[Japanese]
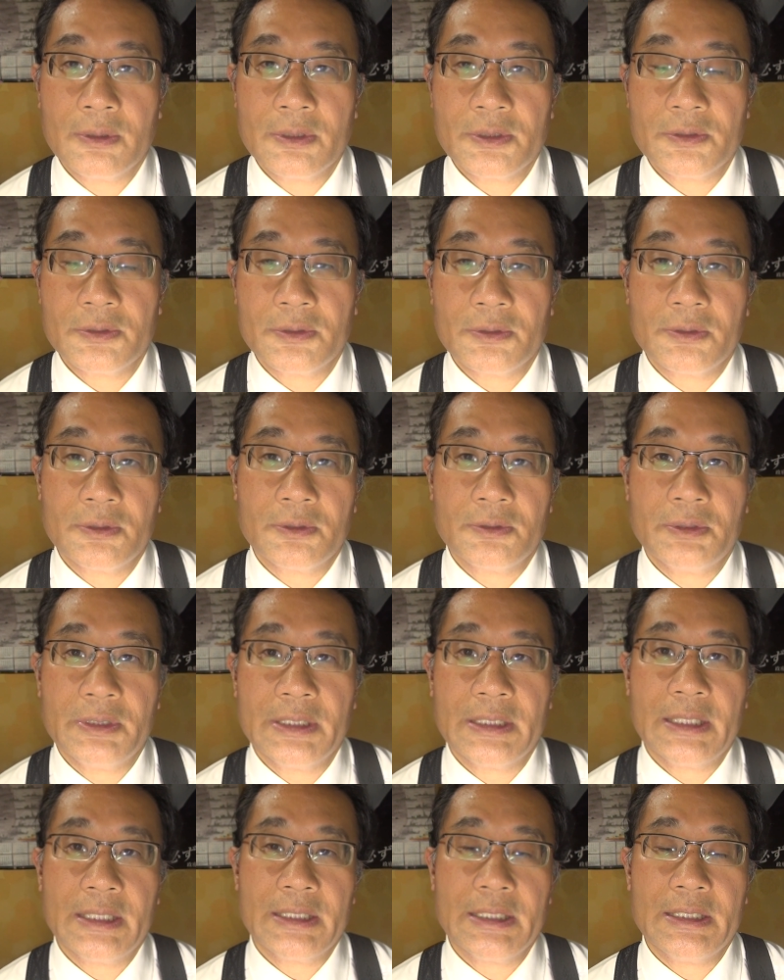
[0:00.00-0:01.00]
所属の区
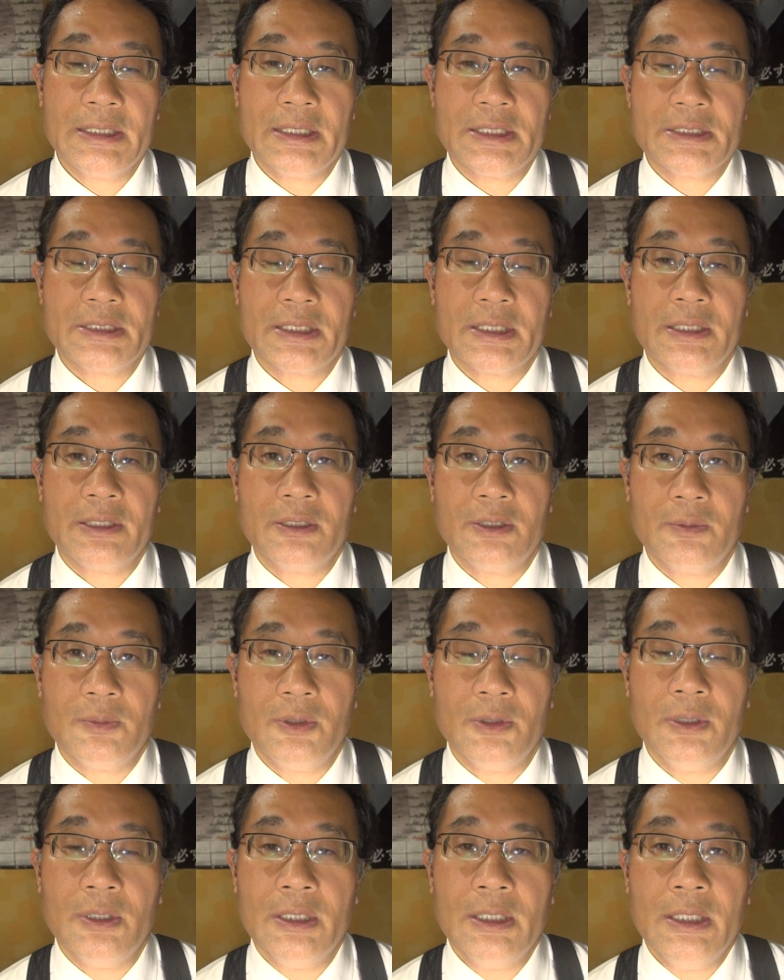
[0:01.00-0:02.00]
議会議員でしたけれど
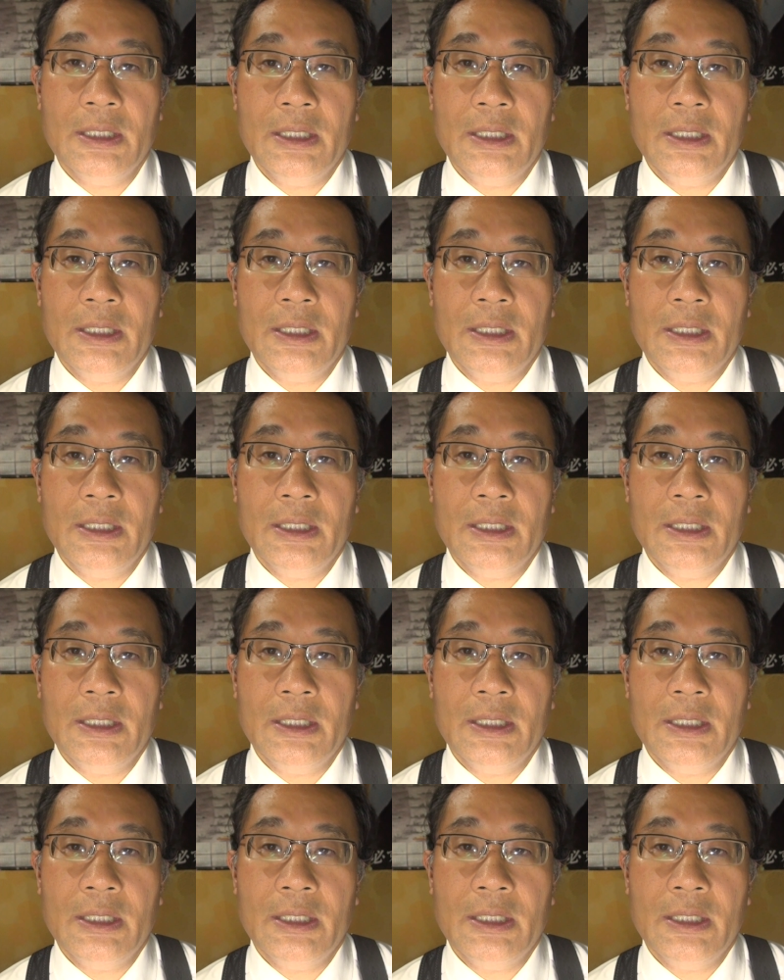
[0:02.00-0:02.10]
も、